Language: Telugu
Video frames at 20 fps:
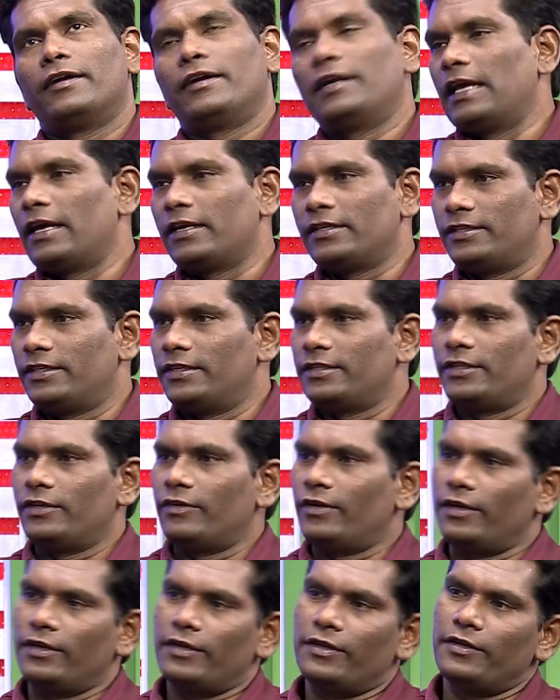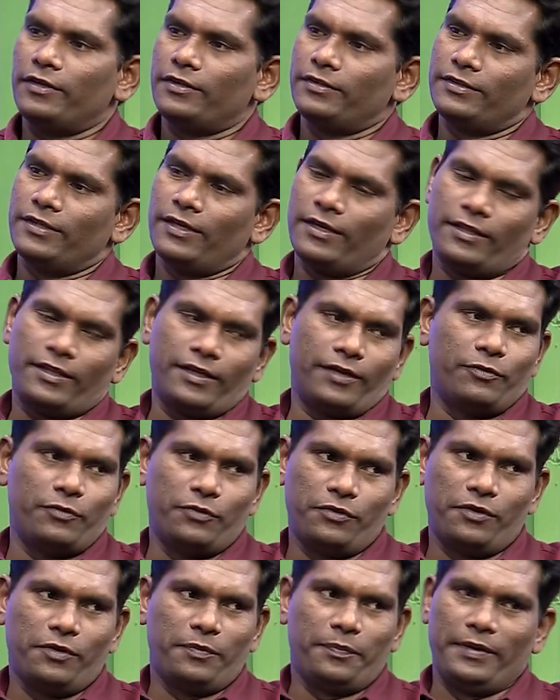డ్యాన్స్ చేసేవాడిని సరదాగా
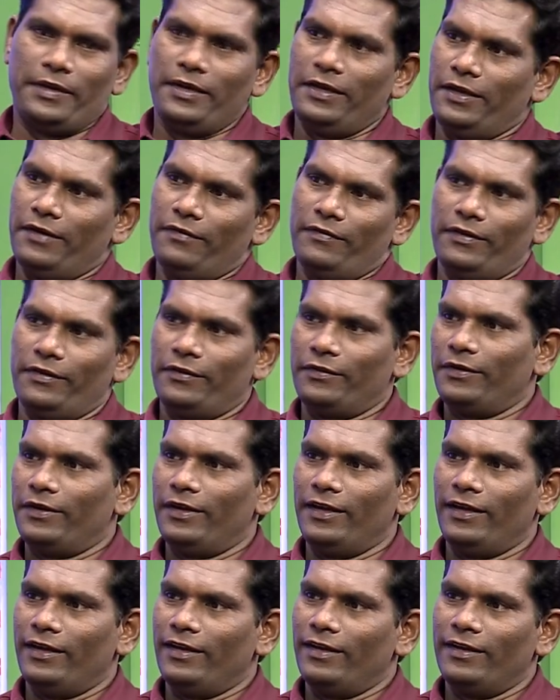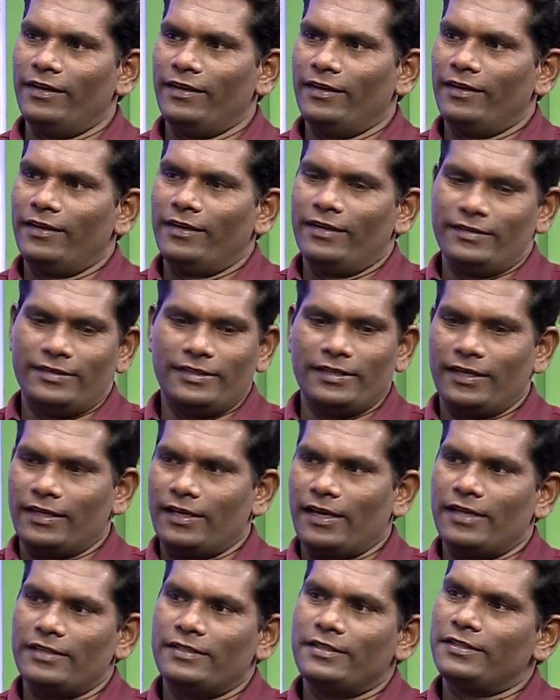ఊర్లో పెళ్ళి ఎవరిదున్నా చిన్న
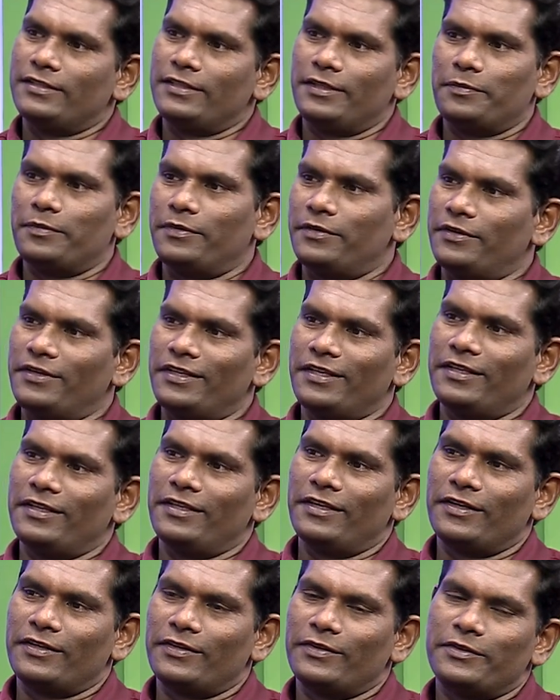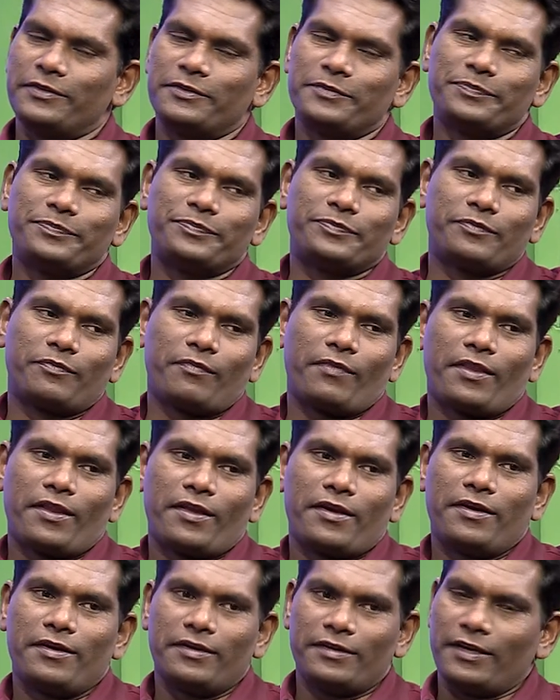క్యాసెట్ జేబులో ఉండేది నాకు
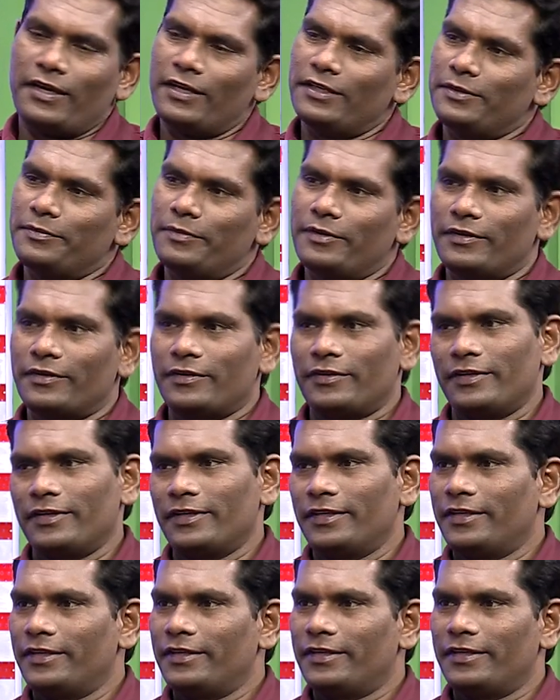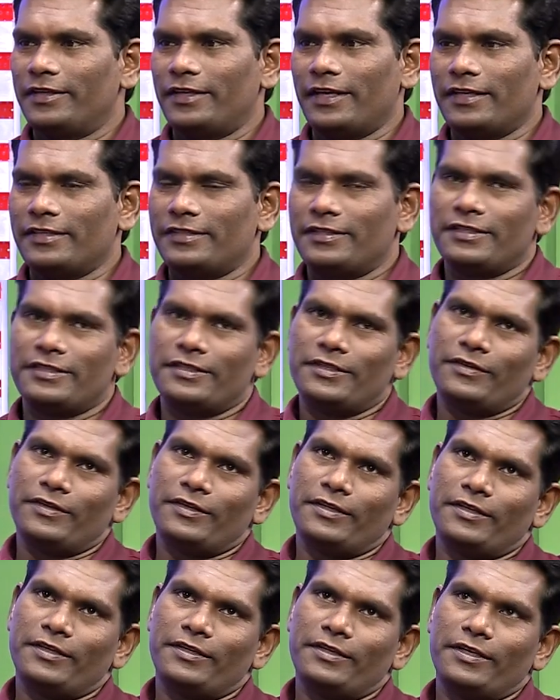గ్యాస్ పెట్టుకొని డ్యాన్స్
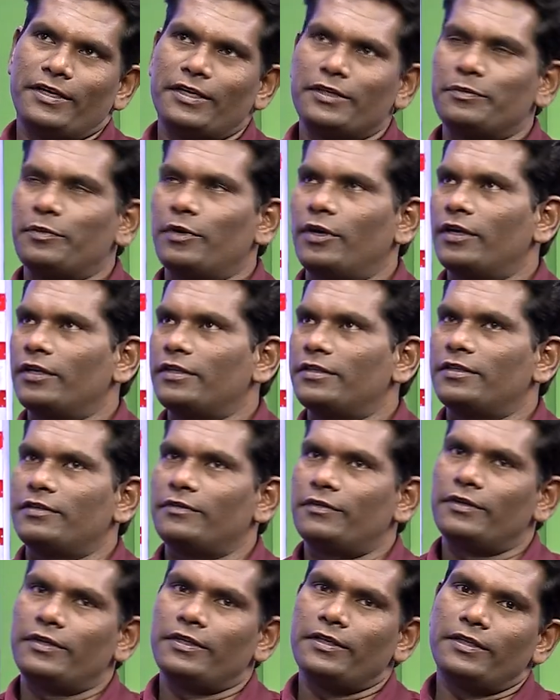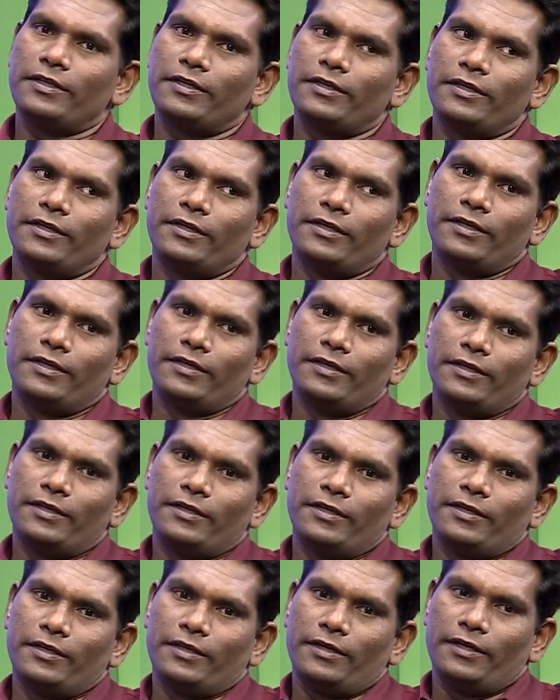చేసేవాడిని డ్యాన్స్ బాగా ఇష్టం ఉండేది
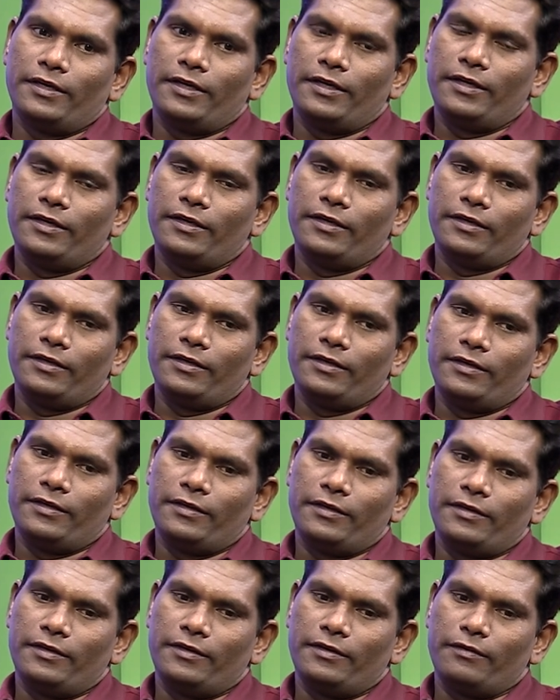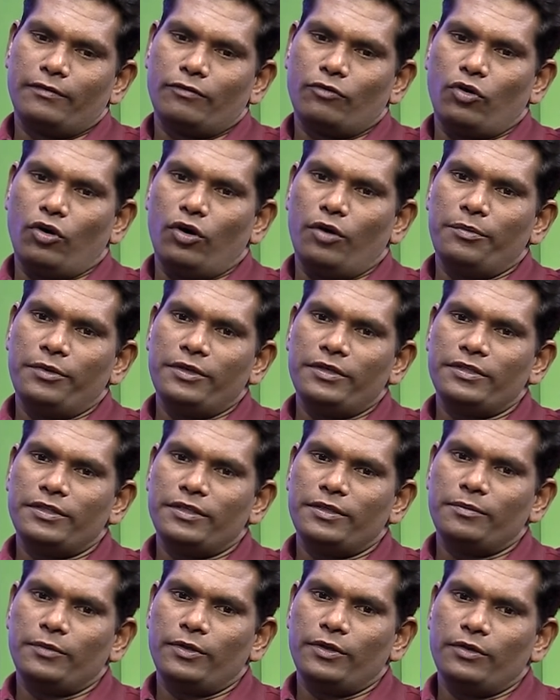అండ్ కామెడీ
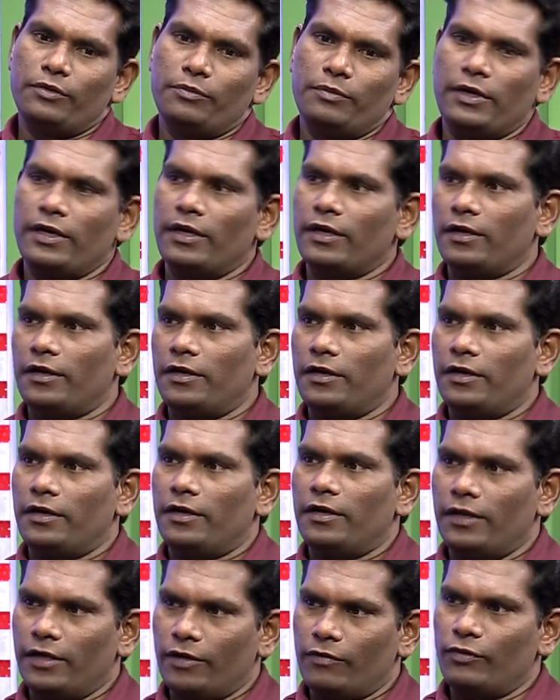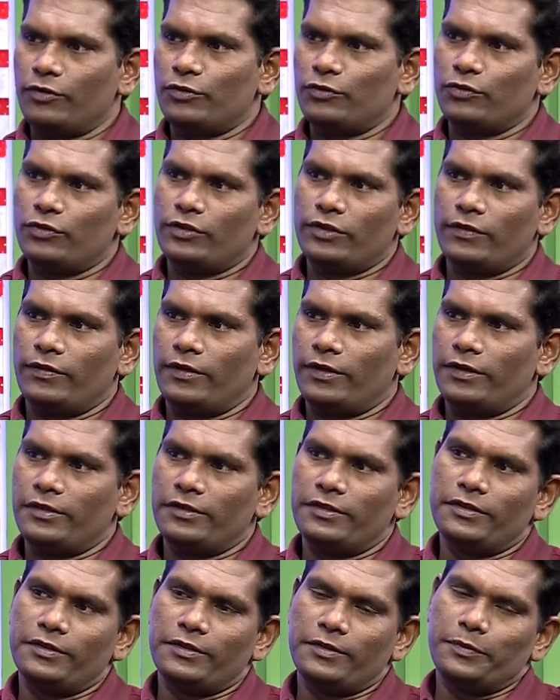సినిమాలు బాగా ఎక్కువ చూసేవాడిని
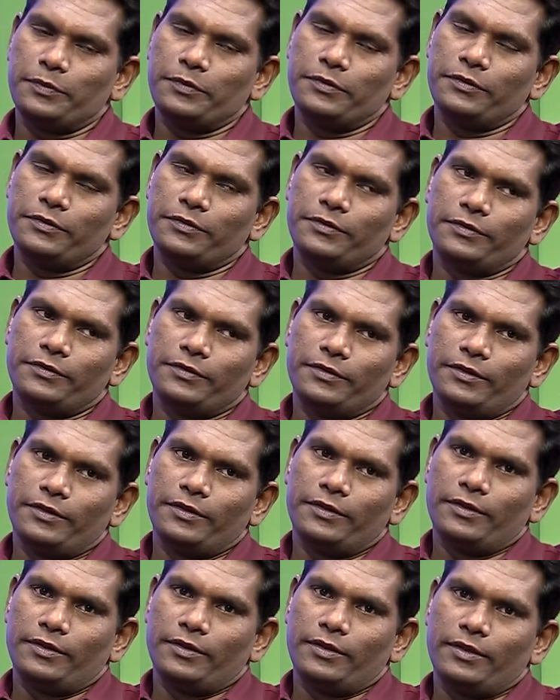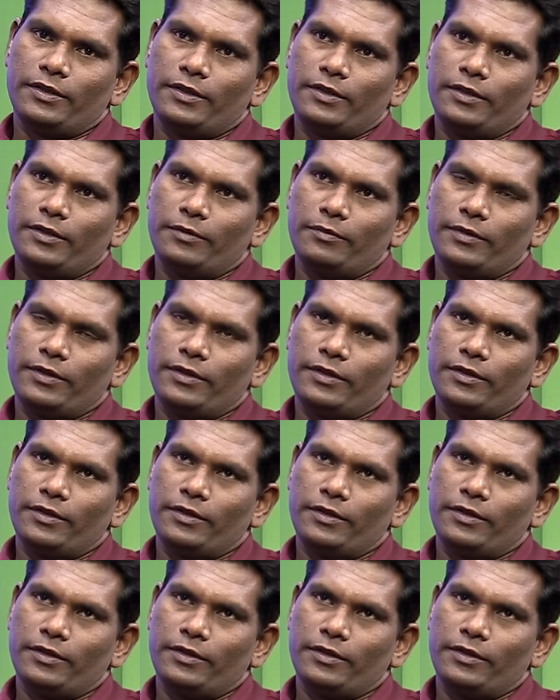చిన్నప్పుడు మన